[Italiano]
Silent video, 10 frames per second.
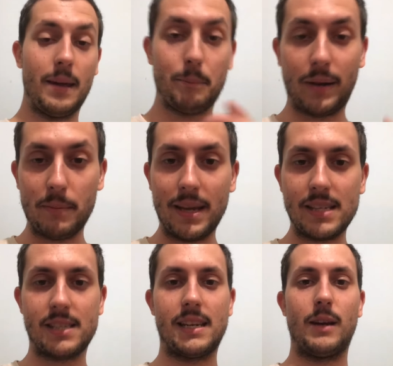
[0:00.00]

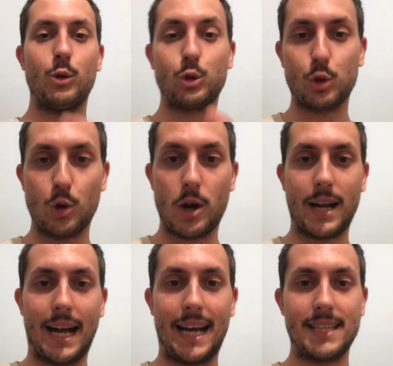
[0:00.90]
Premessa, non sono a
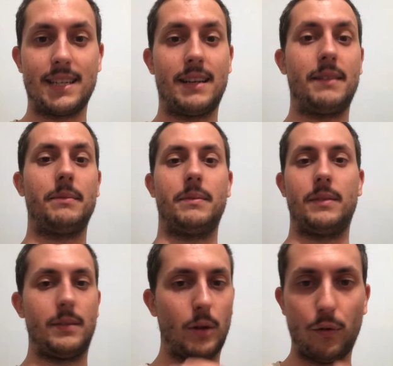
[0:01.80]

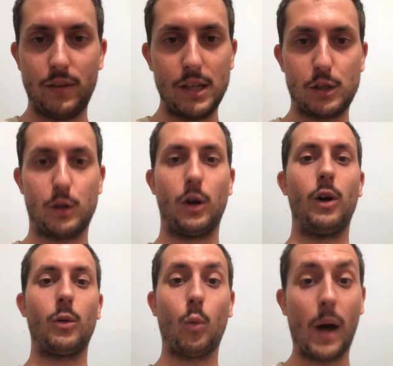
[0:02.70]
casa, ho
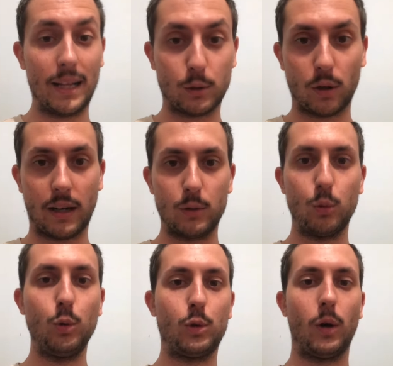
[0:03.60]
visto quanto
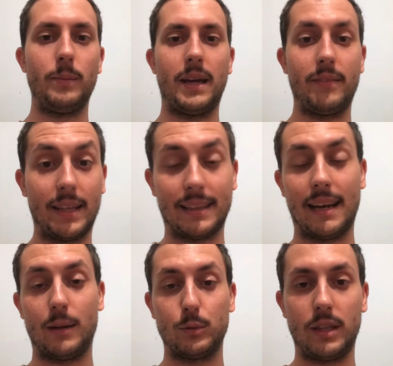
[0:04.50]
accaduto, mi è arrivata
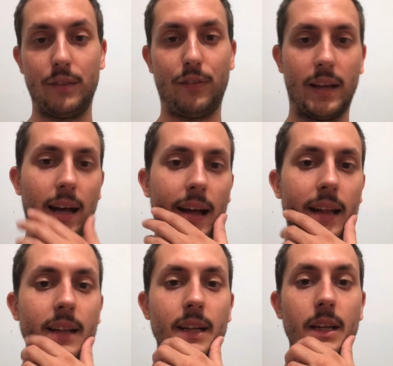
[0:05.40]
la
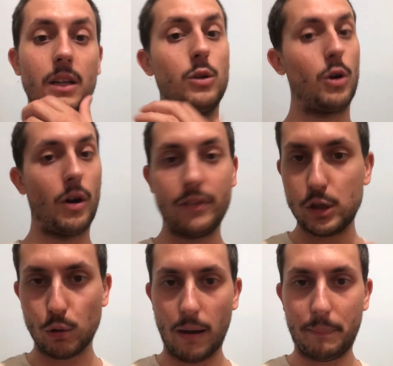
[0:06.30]
notifica, non ho
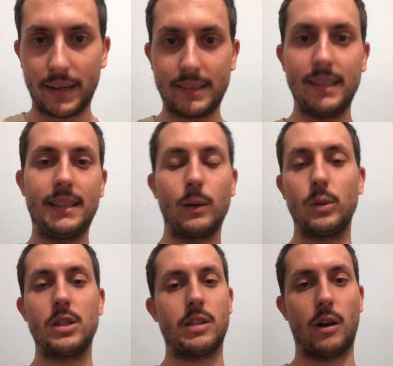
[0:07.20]
visto la partita,
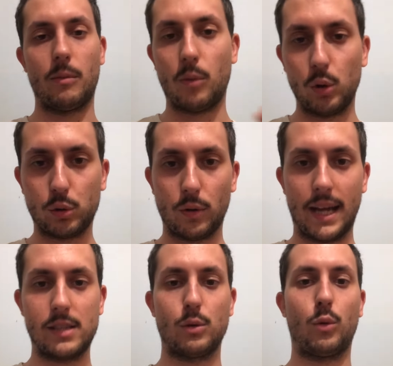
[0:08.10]
quindi sarò molto
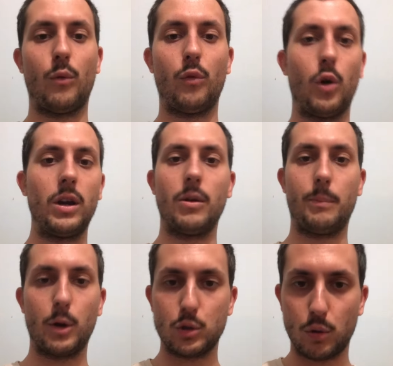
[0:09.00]
onesto con voi,
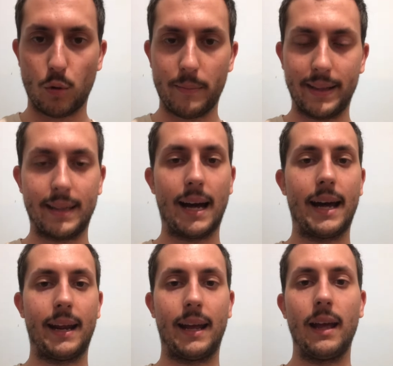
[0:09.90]
non posso
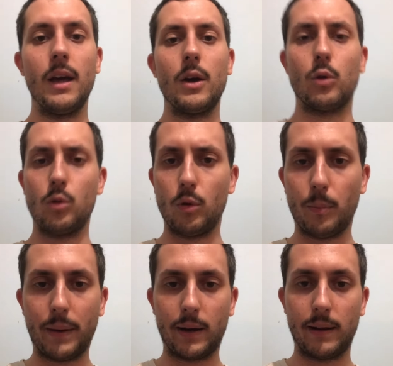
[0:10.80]
commentare con, un,